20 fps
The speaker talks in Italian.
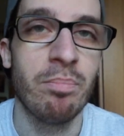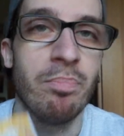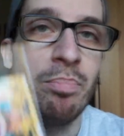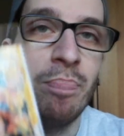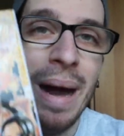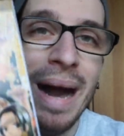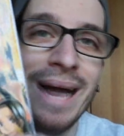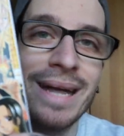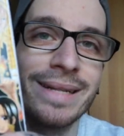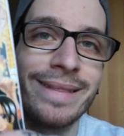
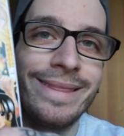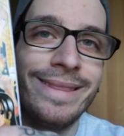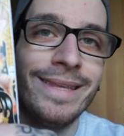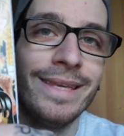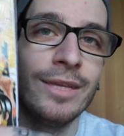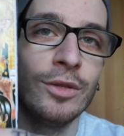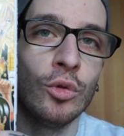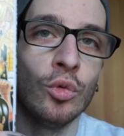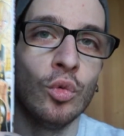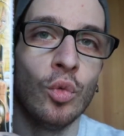
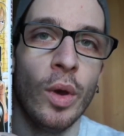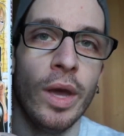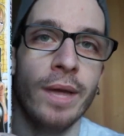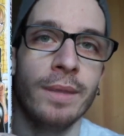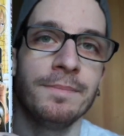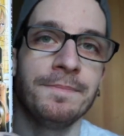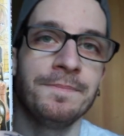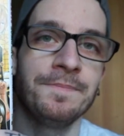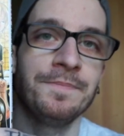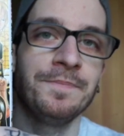parti 2
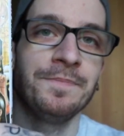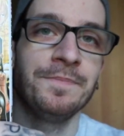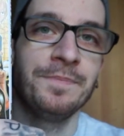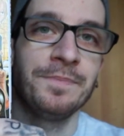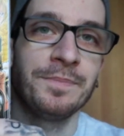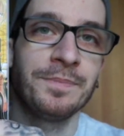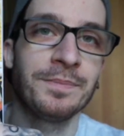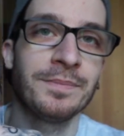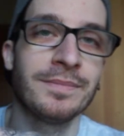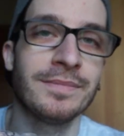
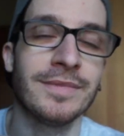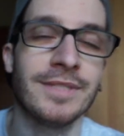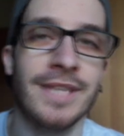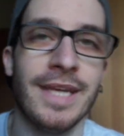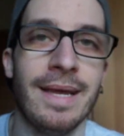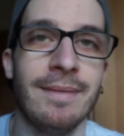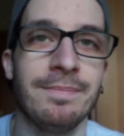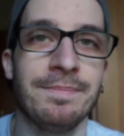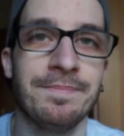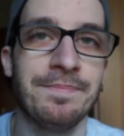
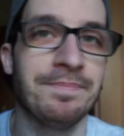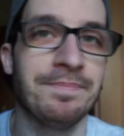cioè